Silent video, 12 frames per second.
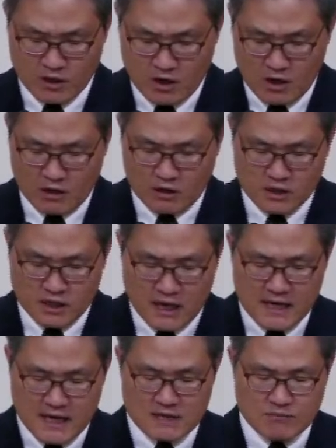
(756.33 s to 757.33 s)
어, 이
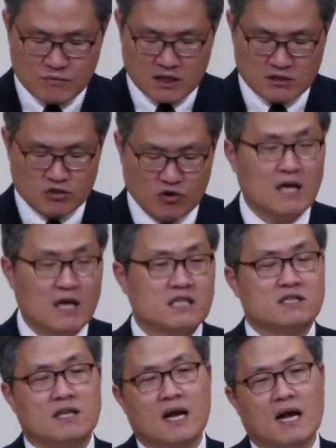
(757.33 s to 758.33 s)
하나님께서 정하신
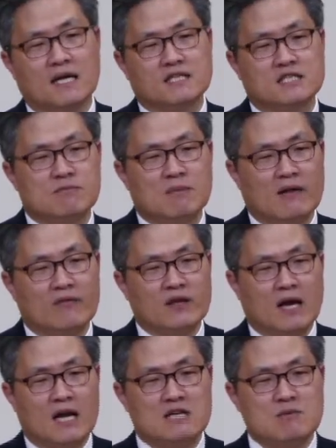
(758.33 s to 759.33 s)
때가 있지만
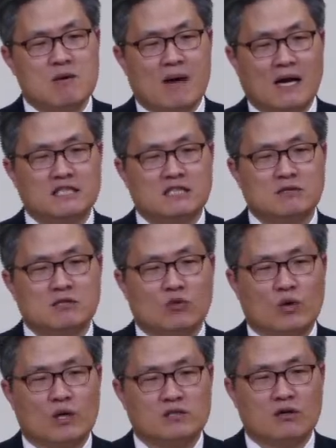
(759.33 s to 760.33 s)
하나님의 말씀을
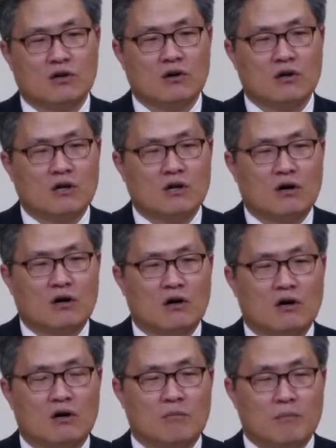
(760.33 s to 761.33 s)
통해서
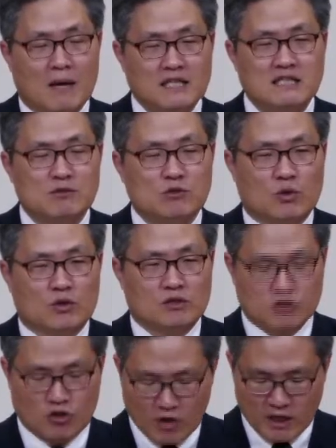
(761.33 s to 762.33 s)
어, 말씀을 통해서 그
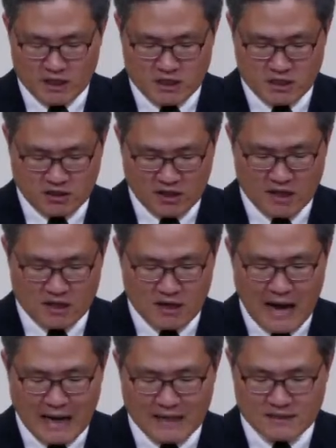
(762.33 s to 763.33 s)
정하신 때를
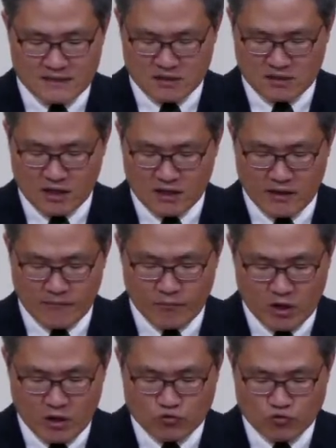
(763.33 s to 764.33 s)
알았을 때에
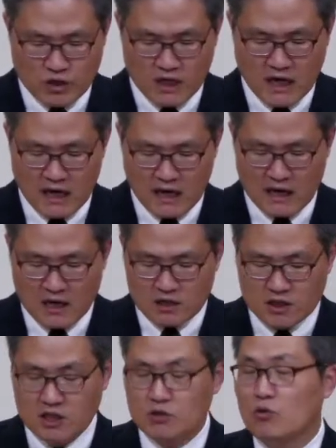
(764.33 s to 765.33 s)
우리가
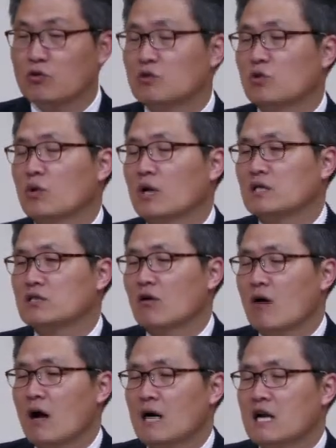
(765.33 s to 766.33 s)
기도를 통해서
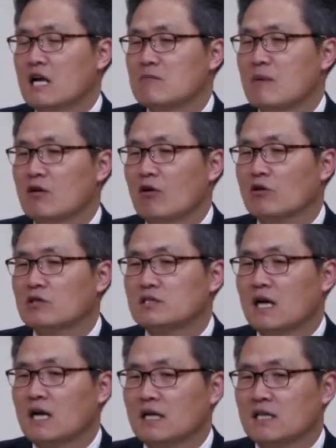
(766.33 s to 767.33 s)
하나님의
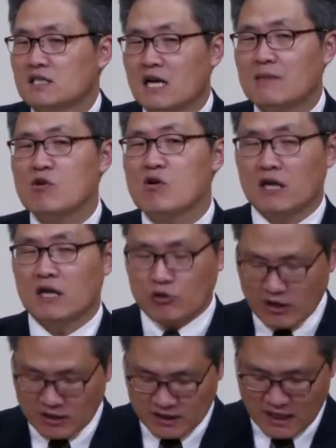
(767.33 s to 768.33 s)
역사에 참여하게
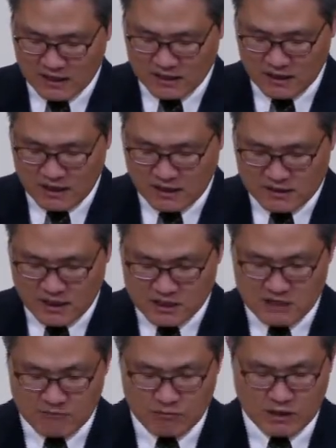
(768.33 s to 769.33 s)
된다는
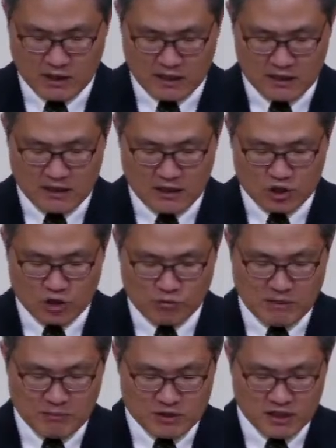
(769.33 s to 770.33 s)
사실입니다. 여러분
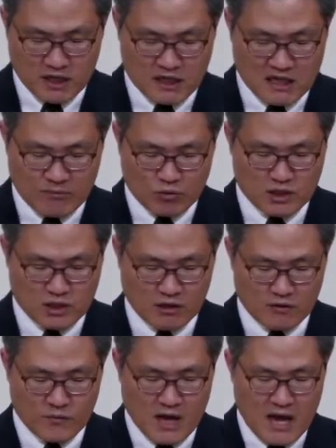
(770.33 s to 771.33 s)
한번 생각을 해보세요.
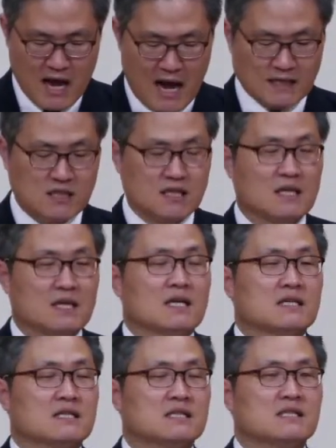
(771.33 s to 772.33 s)
아직
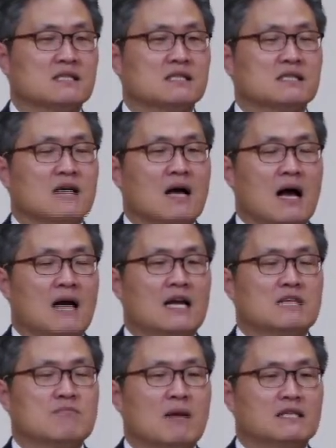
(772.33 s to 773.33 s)
그
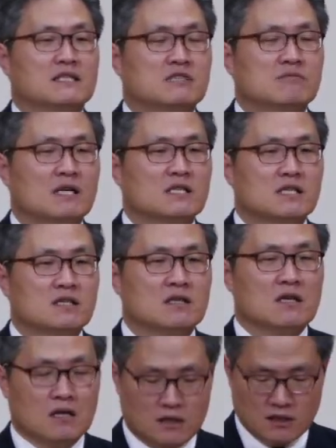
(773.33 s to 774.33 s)
하나님 말씀하신
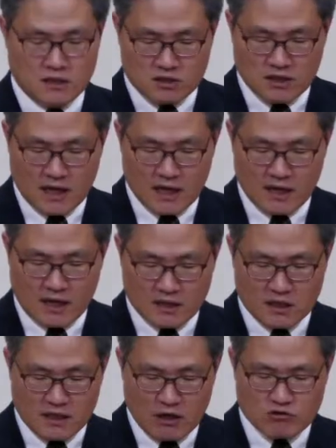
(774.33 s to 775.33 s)
이스라엘의
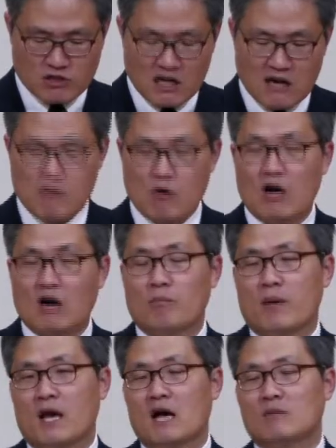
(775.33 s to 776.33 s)
이 예루살렘의
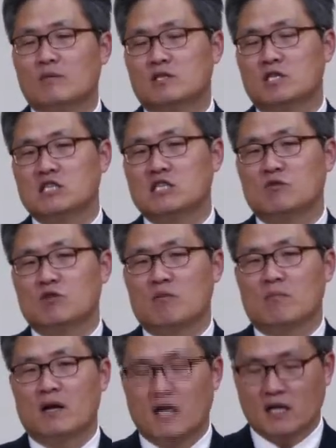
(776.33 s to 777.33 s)
황폐함이 70년
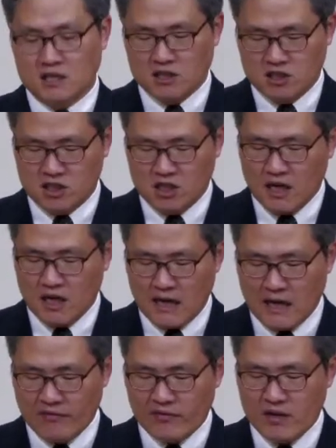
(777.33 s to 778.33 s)
만에 그치리라
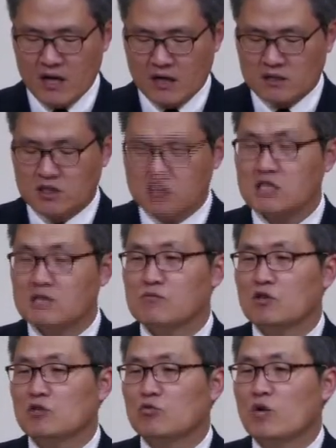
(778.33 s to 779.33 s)
한 그
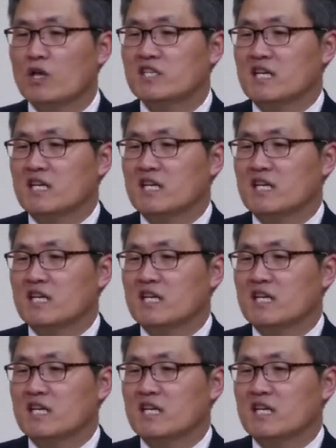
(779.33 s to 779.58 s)
70년이 되지